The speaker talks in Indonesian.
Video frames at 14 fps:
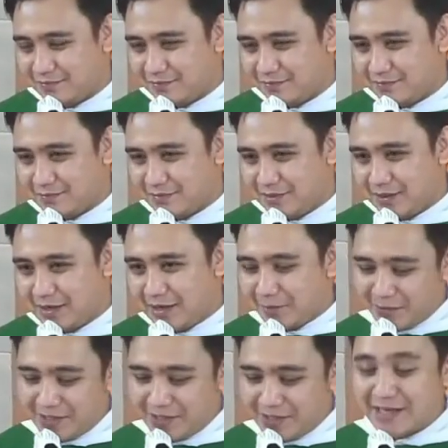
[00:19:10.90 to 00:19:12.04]
Ya, yang mau
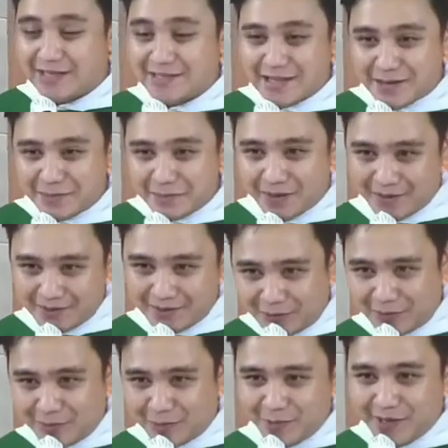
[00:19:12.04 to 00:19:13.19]
dicari siapa?
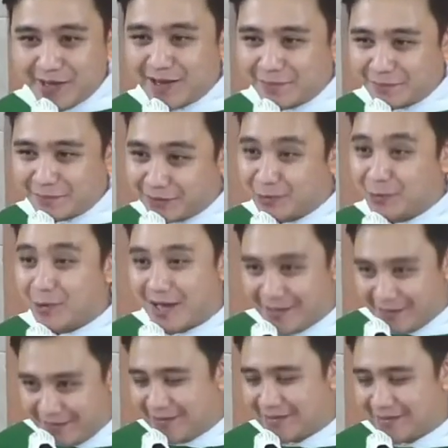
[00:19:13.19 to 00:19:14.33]
Romonya apa
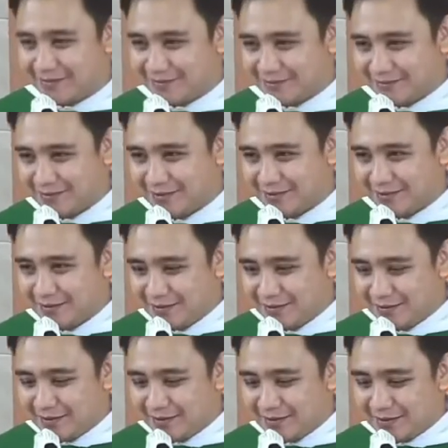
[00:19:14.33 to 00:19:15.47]
Tuhannya?
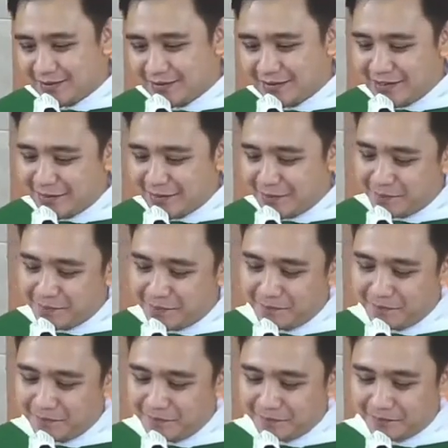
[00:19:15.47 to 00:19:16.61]
Ya, jadi ini
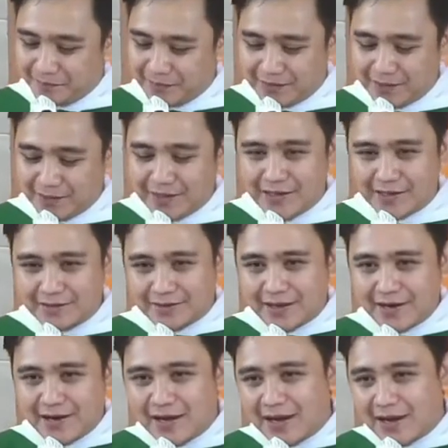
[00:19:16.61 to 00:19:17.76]
kita lihat
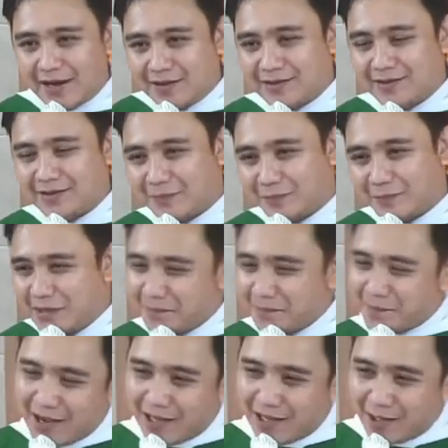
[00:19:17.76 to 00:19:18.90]
kadang-kadang kita pun
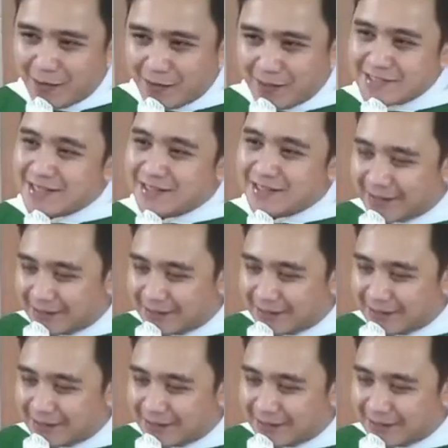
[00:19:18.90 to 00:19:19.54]
dipengaruhi oleh setan.